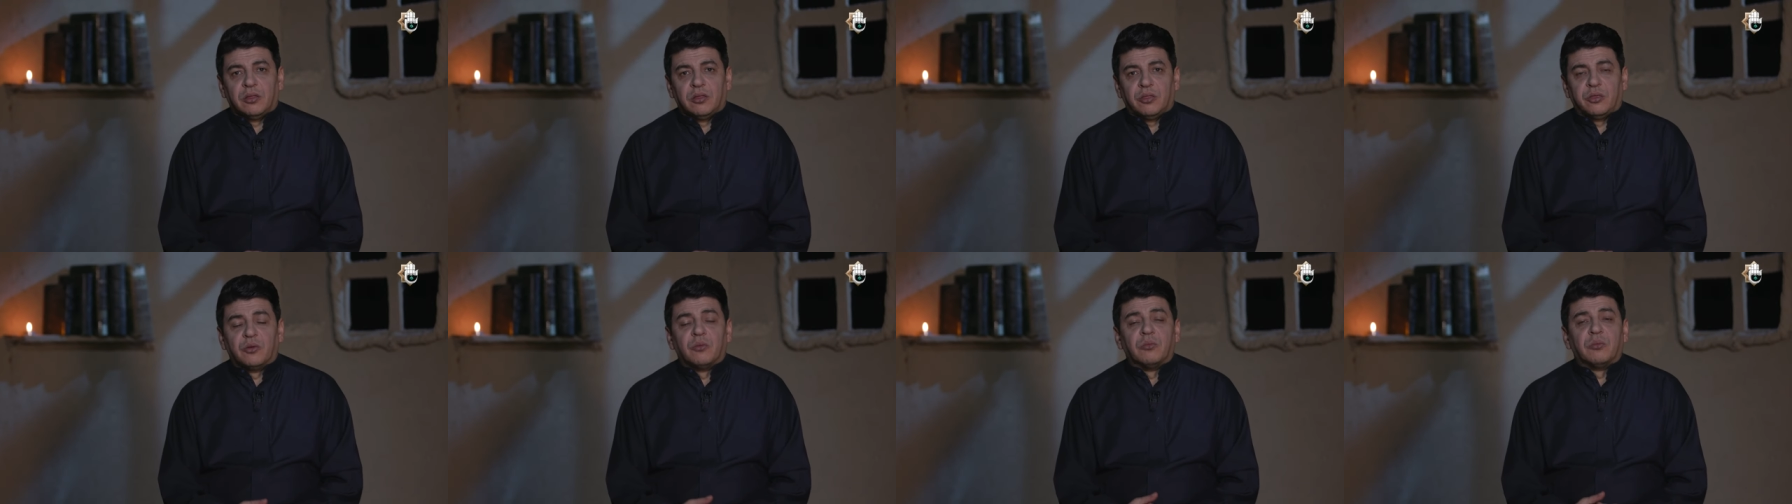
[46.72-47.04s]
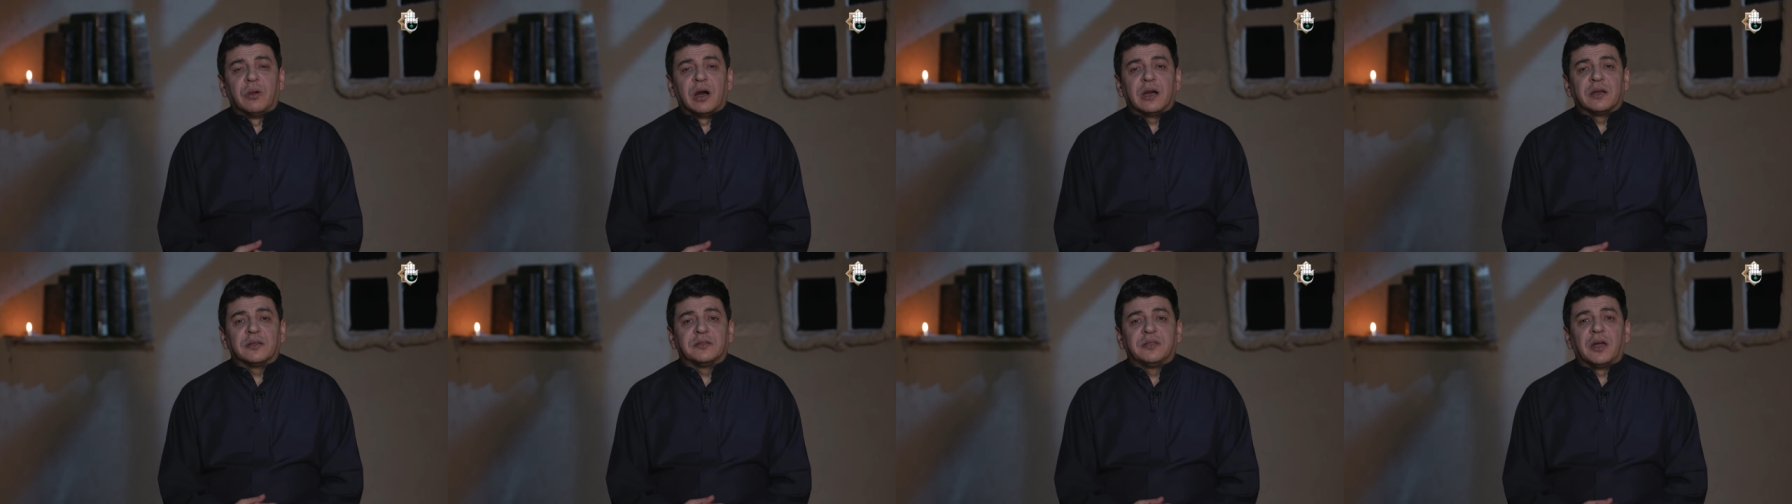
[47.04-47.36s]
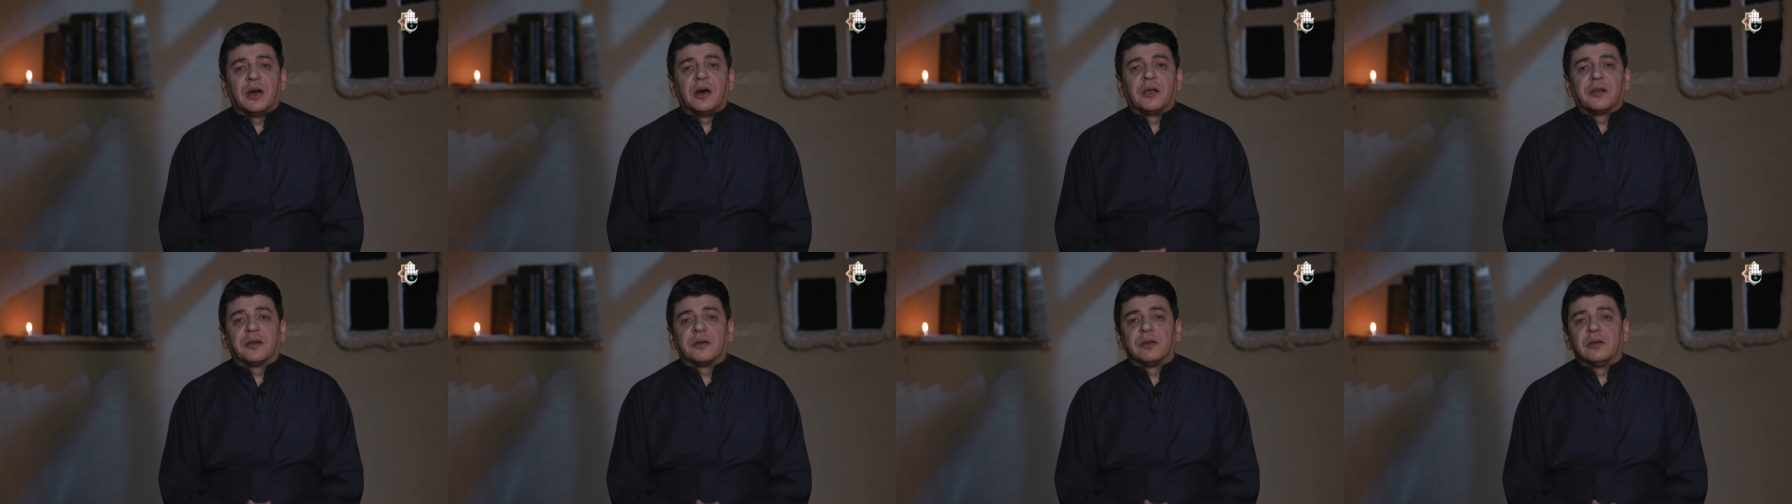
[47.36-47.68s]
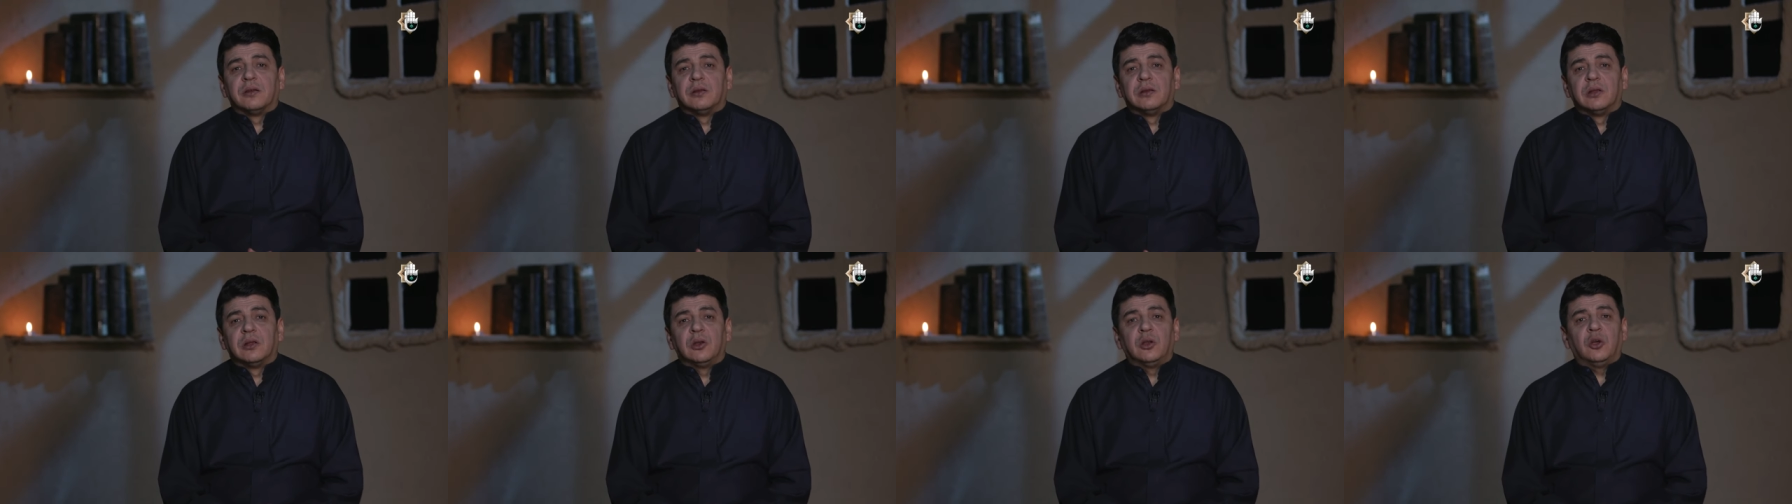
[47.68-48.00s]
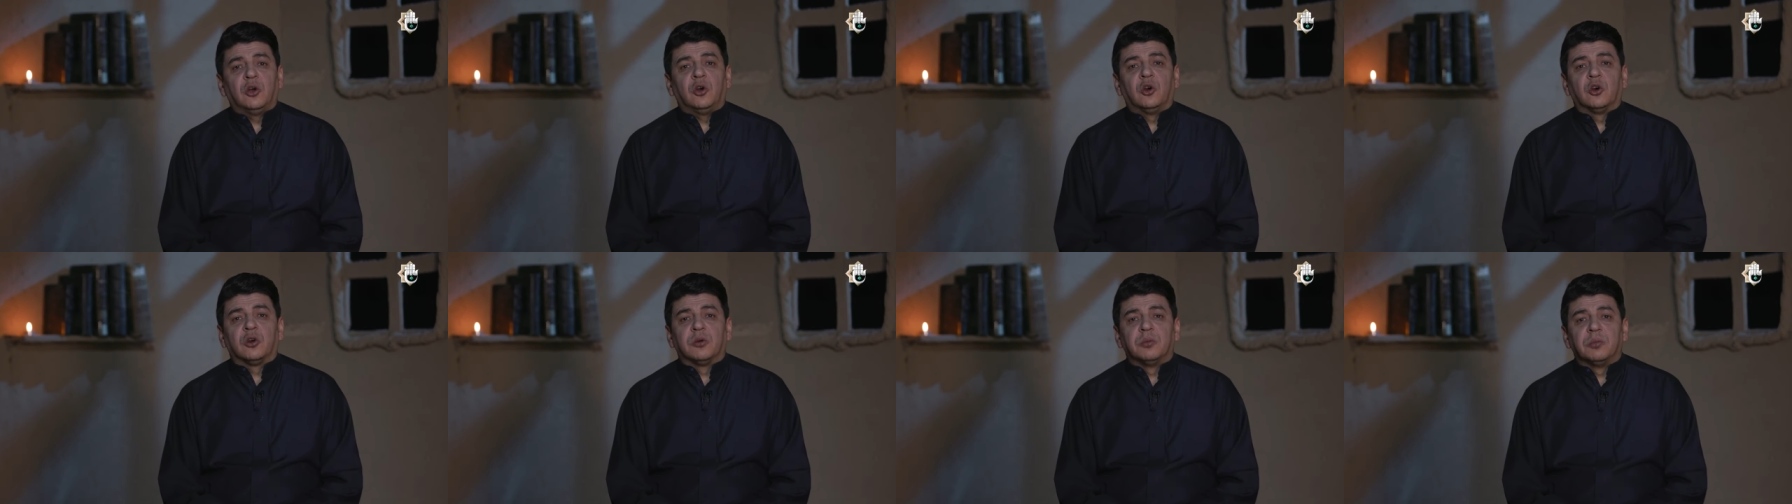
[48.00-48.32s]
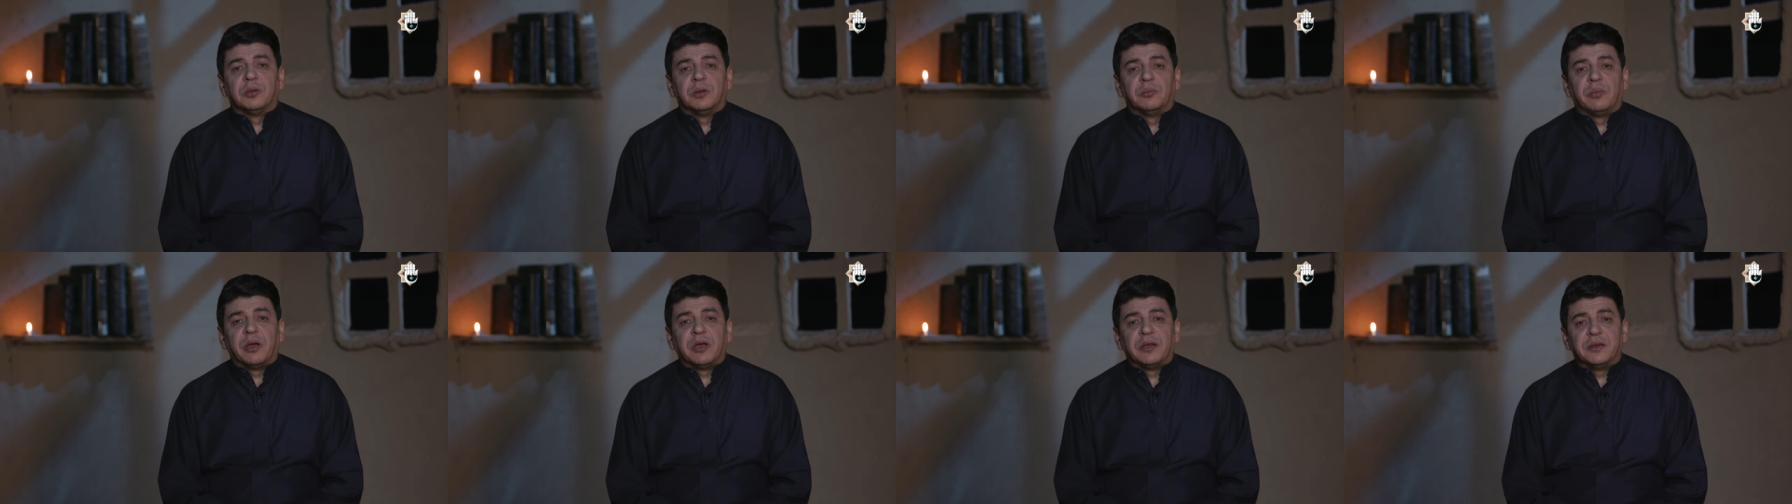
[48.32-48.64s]
ثم اختر
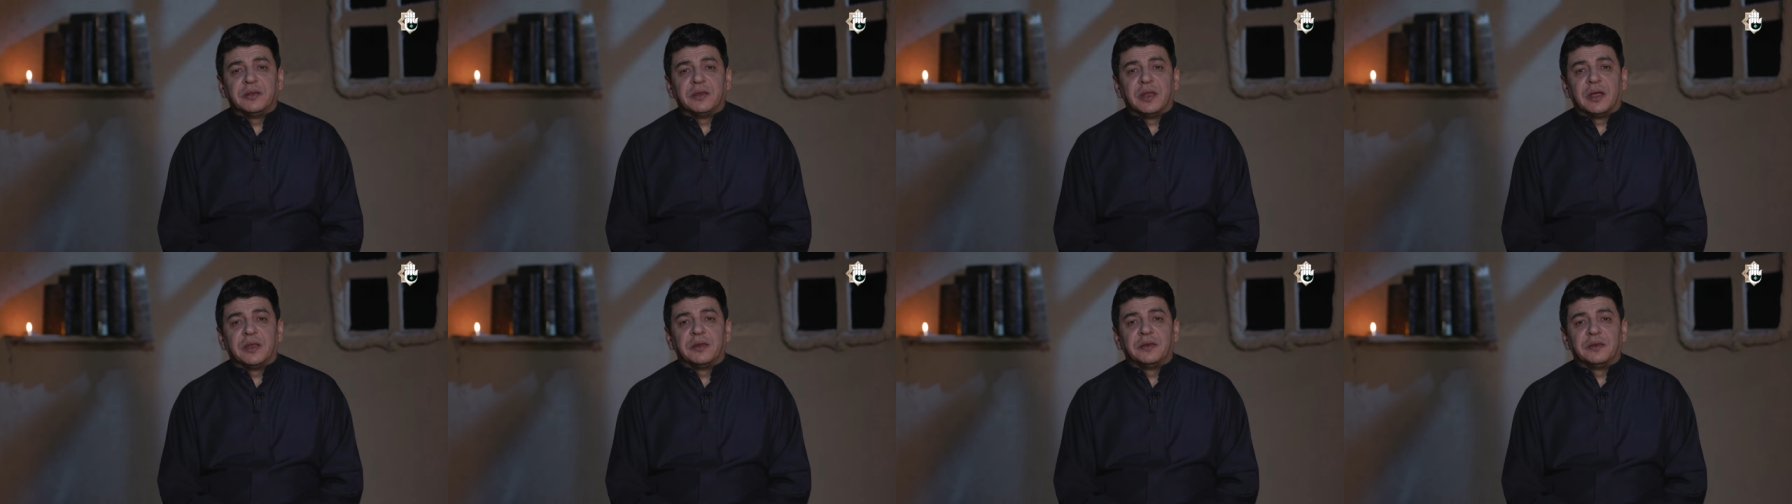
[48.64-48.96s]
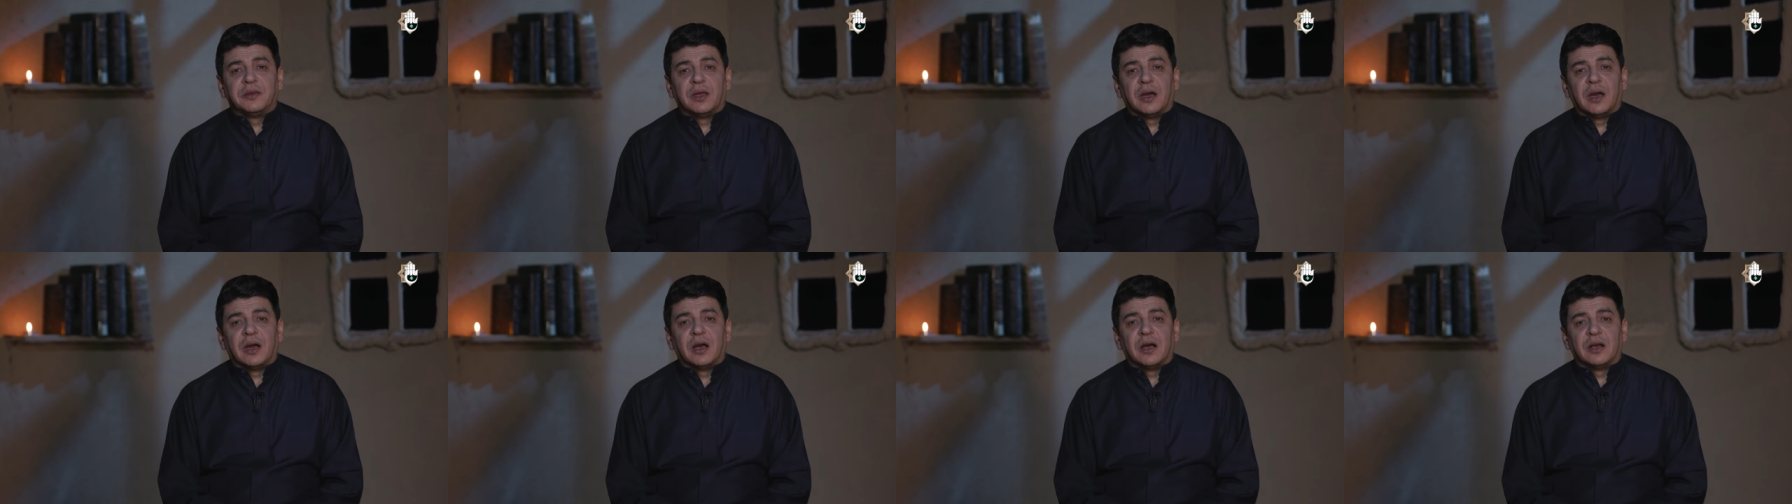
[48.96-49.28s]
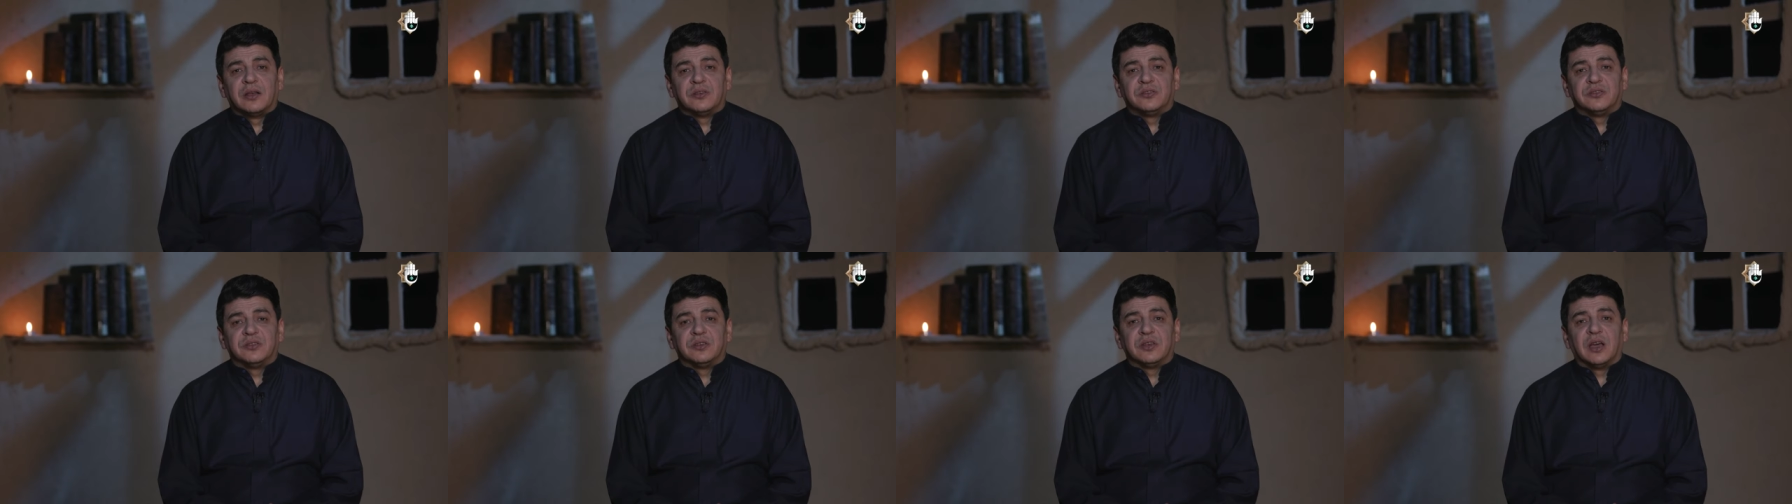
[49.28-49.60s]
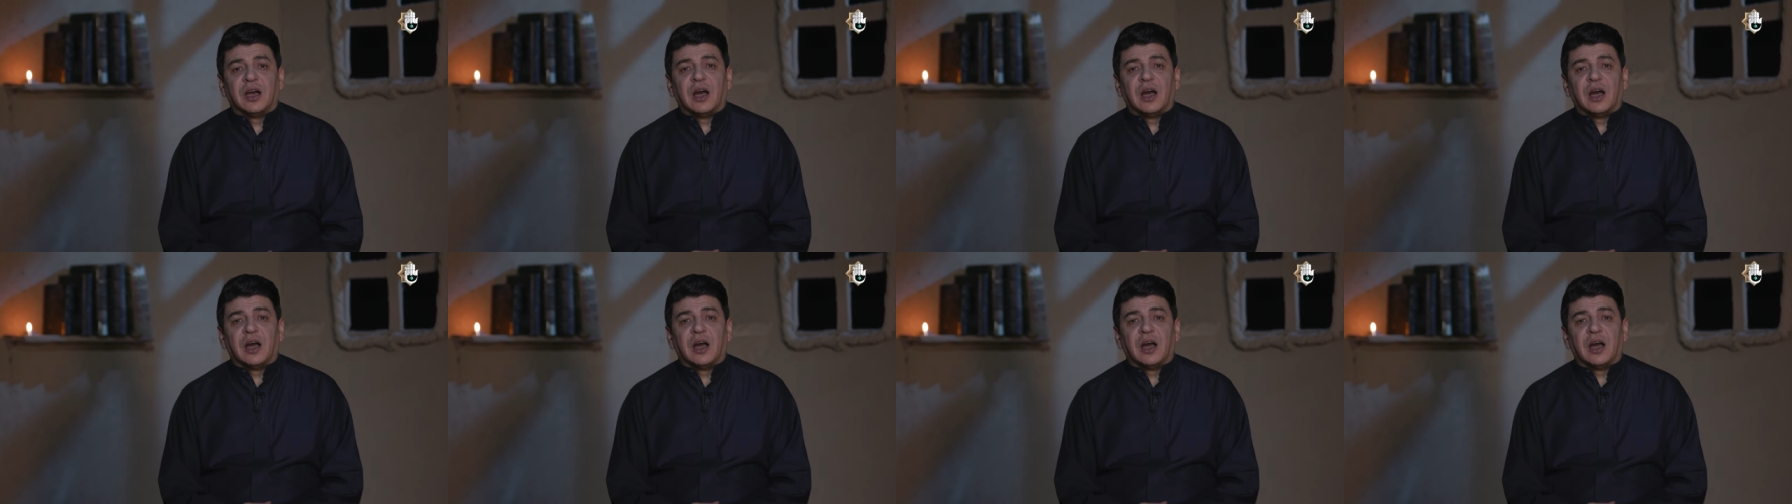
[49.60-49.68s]
للحكم بين الناس